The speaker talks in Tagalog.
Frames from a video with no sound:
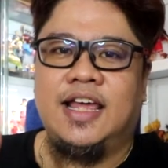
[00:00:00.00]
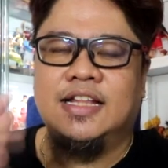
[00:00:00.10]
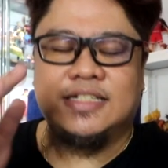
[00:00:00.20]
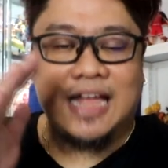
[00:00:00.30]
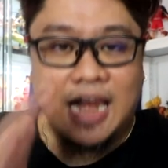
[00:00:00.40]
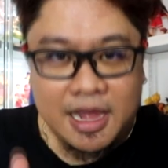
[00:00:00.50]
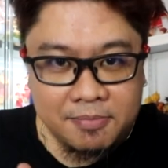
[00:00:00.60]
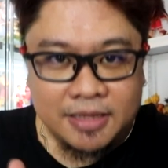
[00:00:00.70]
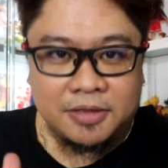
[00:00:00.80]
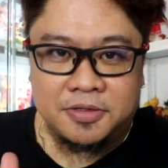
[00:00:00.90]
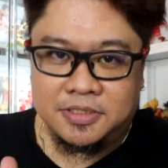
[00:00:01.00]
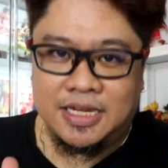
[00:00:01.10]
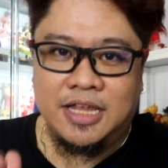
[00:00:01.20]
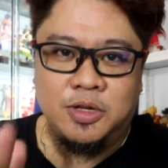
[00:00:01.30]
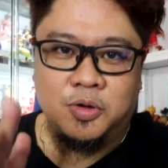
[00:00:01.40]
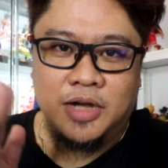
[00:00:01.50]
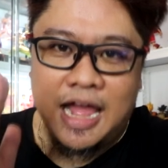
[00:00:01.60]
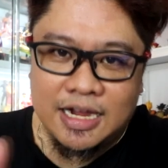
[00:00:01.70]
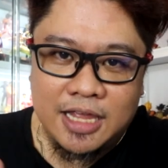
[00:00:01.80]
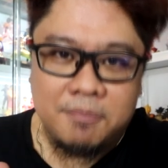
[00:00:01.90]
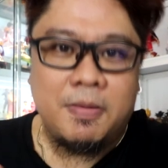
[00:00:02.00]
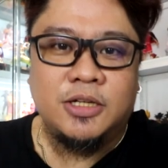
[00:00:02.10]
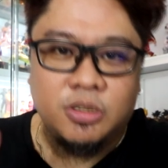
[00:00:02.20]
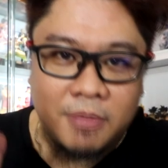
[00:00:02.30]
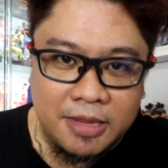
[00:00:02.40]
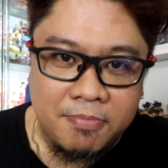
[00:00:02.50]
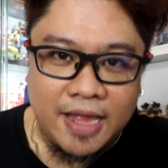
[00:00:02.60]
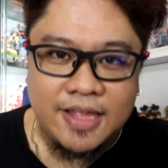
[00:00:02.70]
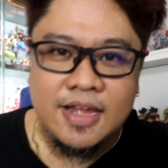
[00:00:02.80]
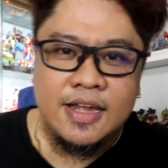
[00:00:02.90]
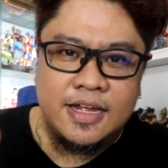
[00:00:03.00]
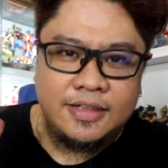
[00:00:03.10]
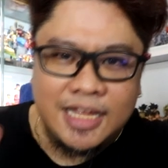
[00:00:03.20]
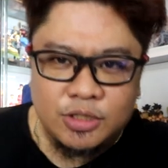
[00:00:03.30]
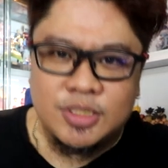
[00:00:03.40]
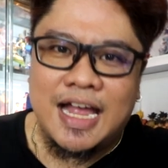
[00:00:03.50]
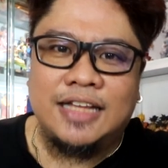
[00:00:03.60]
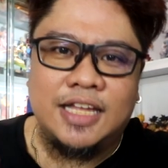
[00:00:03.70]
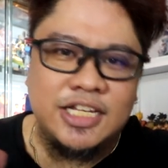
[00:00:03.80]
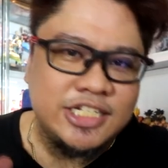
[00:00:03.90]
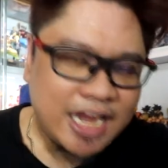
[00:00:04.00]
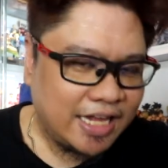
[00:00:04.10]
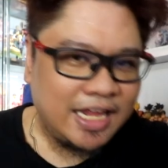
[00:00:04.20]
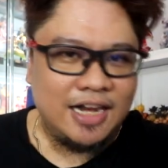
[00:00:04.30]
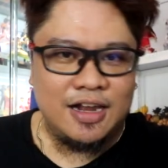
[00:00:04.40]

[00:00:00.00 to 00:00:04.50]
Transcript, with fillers: And salamat no, sa inyong laging pagsubaybay dito sa ating channel.